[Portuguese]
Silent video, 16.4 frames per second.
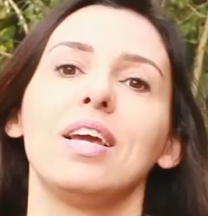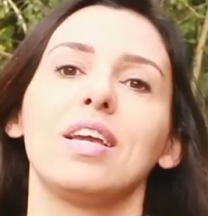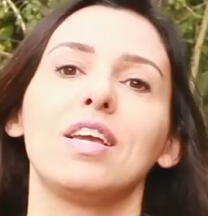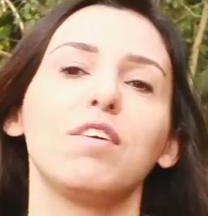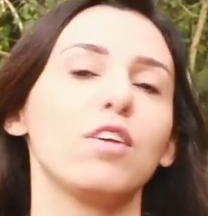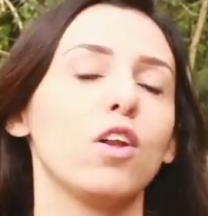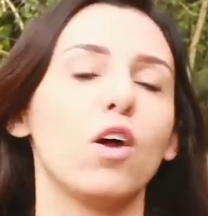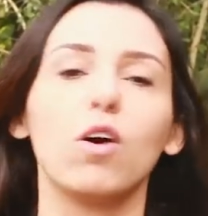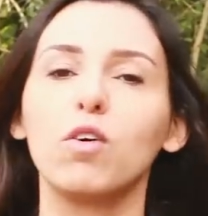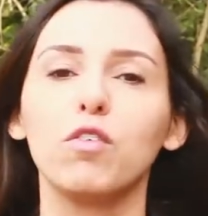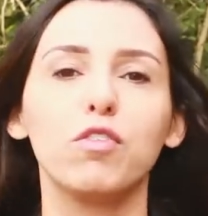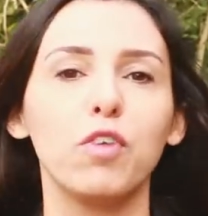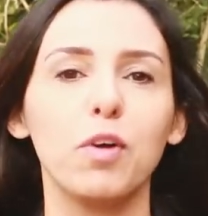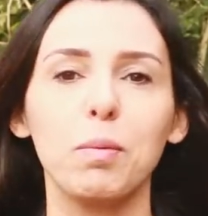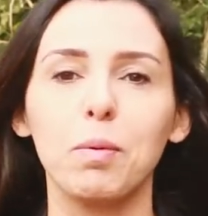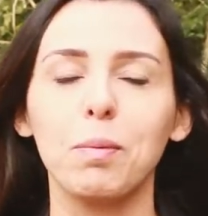que logo
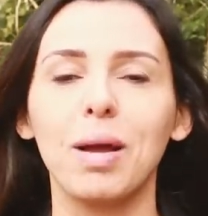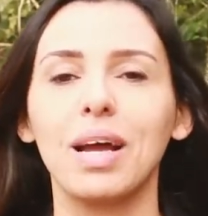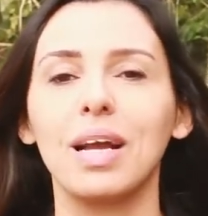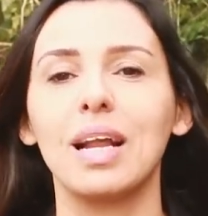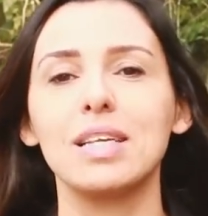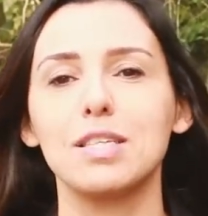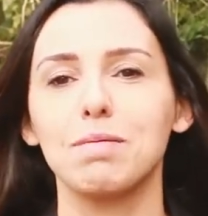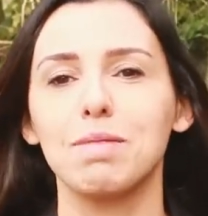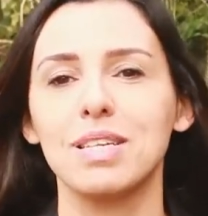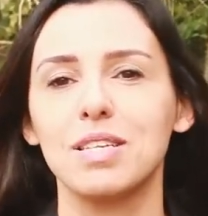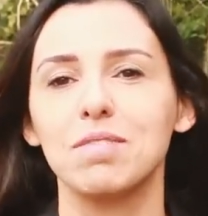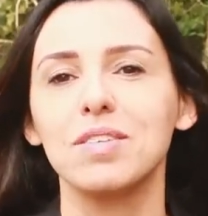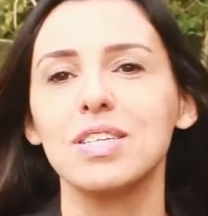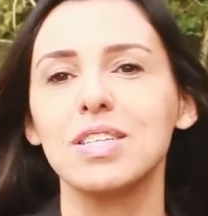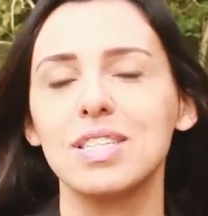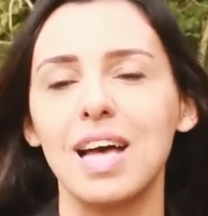foi para uma classe mais
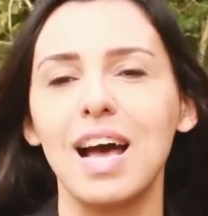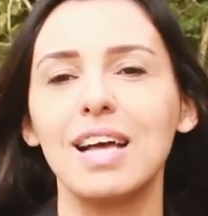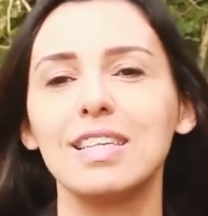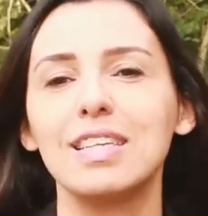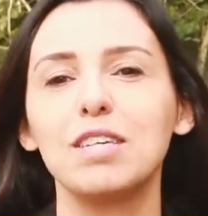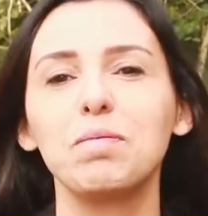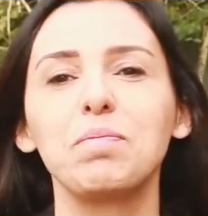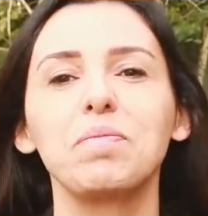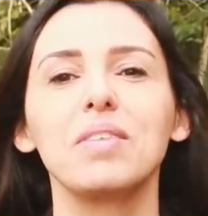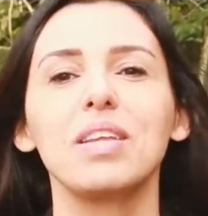avançada.